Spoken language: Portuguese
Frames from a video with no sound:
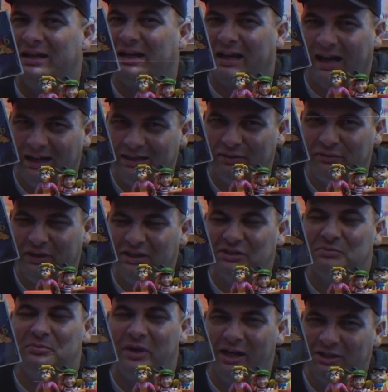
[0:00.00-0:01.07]
cada vez
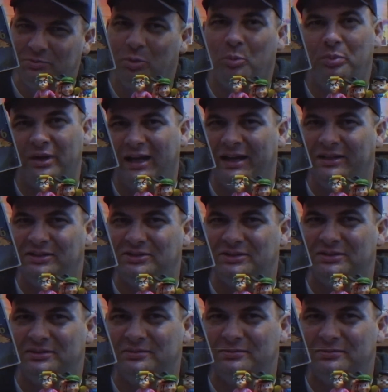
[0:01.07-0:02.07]
mais populares.